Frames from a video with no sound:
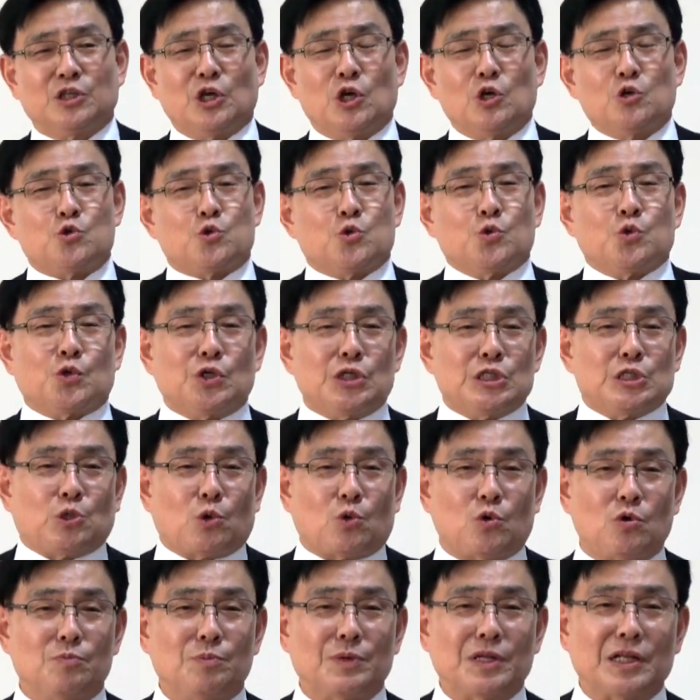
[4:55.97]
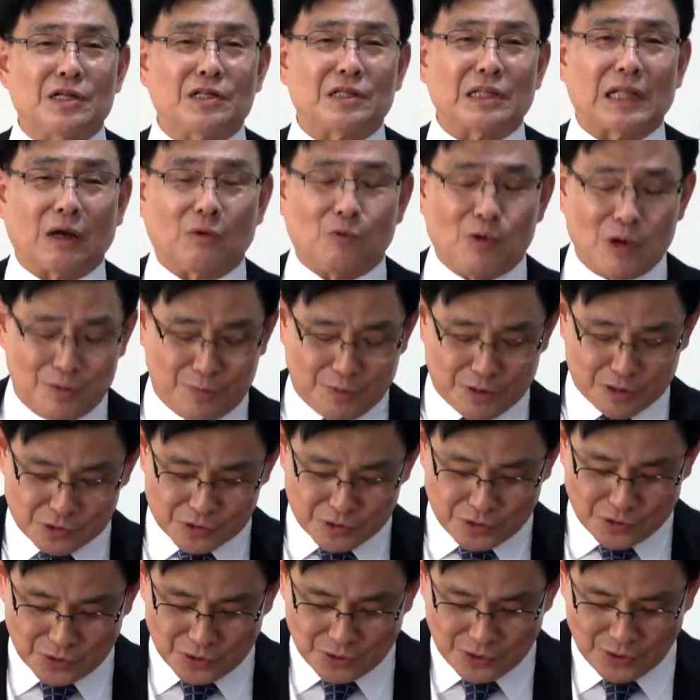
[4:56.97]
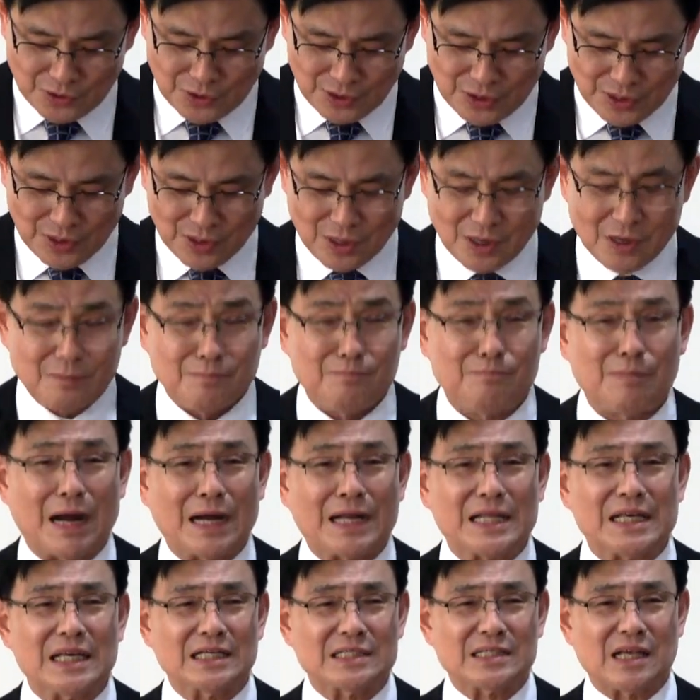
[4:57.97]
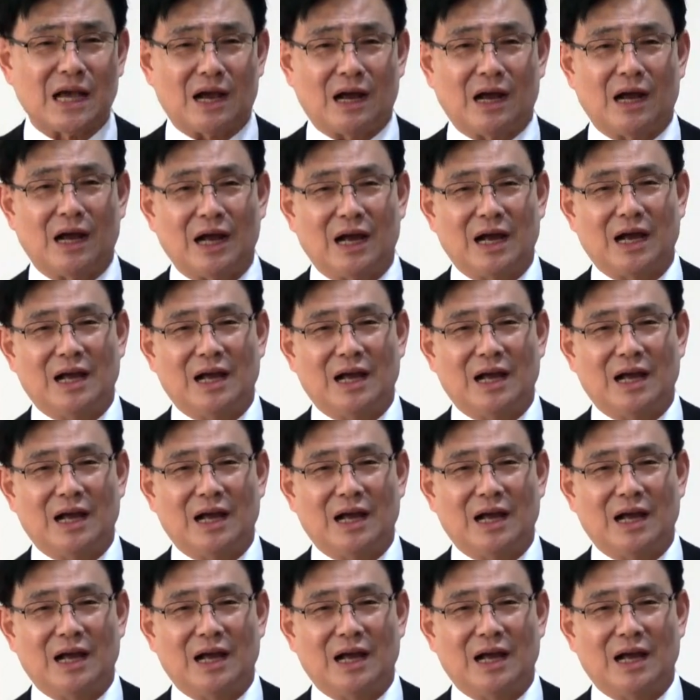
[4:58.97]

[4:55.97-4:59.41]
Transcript: 예수 그리스도를 믿는다고 하면서 마리아상,